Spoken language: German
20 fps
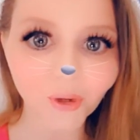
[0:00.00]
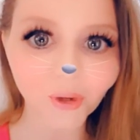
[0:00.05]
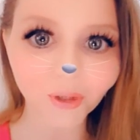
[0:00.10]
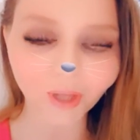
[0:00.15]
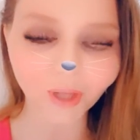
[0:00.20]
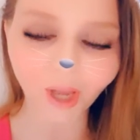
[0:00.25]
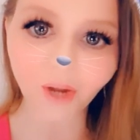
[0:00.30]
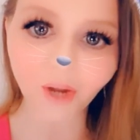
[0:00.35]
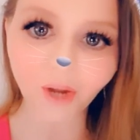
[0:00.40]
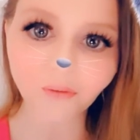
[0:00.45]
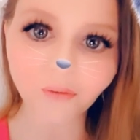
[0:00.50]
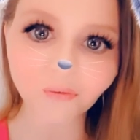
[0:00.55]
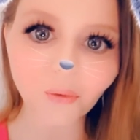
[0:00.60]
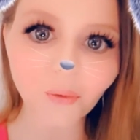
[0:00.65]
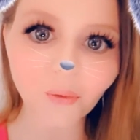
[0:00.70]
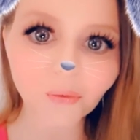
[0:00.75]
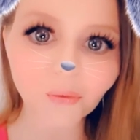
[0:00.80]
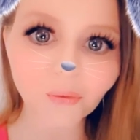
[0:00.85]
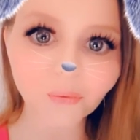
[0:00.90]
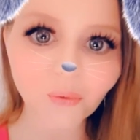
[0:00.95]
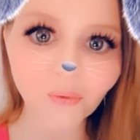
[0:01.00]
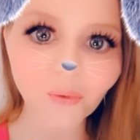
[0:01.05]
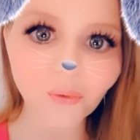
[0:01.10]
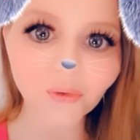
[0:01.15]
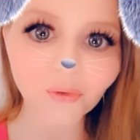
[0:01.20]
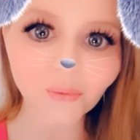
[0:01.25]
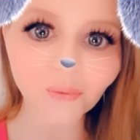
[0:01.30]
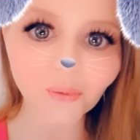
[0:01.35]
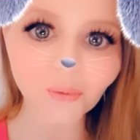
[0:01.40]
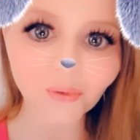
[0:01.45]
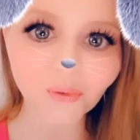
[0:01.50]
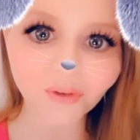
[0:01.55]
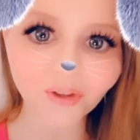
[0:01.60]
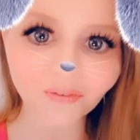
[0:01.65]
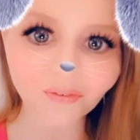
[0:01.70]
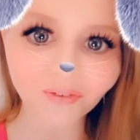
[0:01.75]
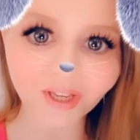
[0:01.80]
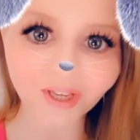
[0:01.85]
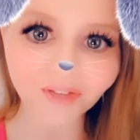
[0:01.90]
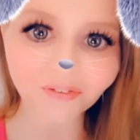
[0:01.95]
ein frohes, frohes
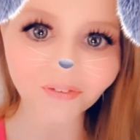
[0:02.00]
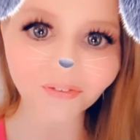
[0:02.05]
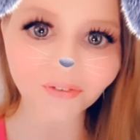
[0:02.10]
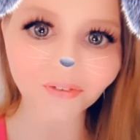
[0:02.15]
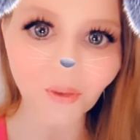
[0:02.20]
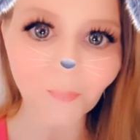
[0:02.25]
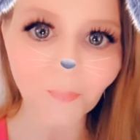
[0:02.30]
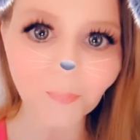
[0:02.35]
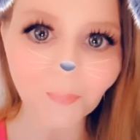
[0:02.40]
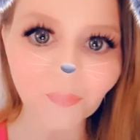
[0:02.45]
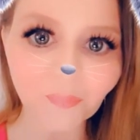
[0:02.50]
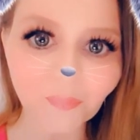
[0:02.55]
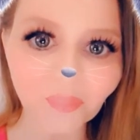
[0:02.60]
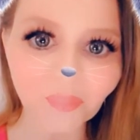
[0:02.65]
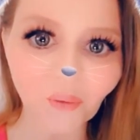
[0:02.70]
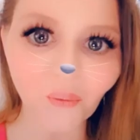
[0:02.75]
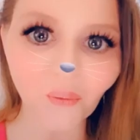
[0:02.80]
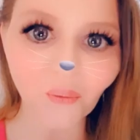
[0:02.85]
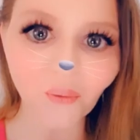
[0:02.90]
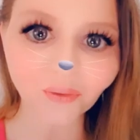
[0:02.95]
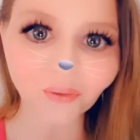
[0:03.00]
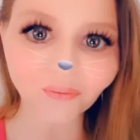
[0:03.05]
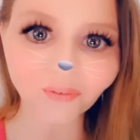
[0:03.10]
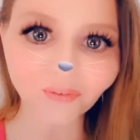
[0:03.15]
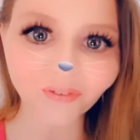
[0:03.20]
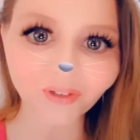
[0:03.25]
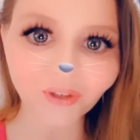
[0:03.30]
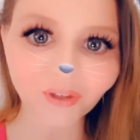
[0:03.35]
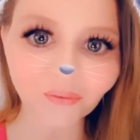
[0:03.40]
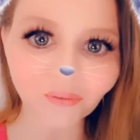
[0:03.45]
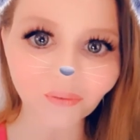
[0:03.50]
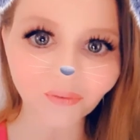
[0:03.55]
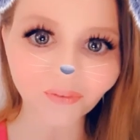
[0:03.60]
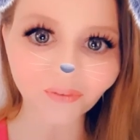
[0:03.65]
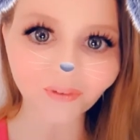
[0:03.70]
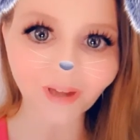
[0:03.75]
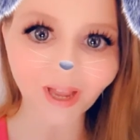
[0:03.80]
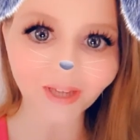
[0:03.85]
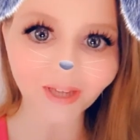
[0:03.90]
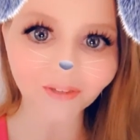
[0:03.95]
Osterfest und wir sehen uns
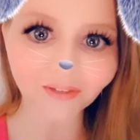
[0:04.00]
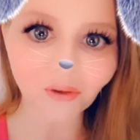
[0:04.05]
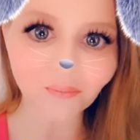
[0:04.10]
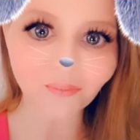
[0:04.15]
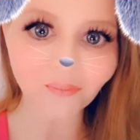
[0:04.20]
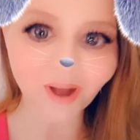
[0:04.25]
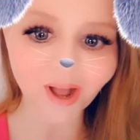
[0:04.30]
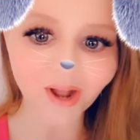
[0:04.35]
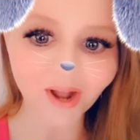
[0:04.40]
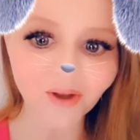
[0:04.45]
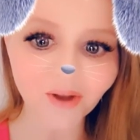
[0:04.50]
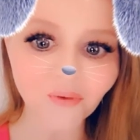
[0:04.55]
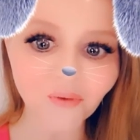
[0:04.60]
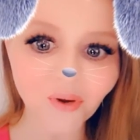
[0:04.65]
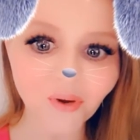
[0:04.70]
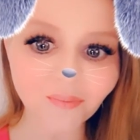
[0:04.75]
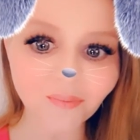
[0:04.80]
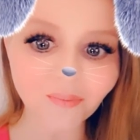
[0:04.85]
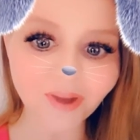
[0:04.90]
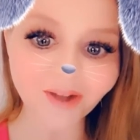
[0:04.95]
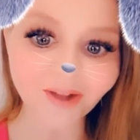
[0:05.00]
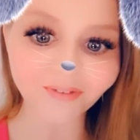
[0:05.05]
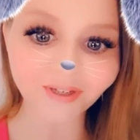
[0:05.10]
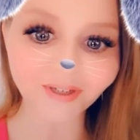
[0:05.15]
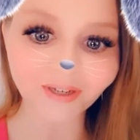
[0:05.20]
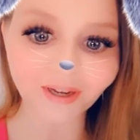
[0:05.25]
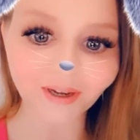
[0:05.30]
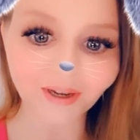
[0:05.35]
gleich nochmal normal wieder.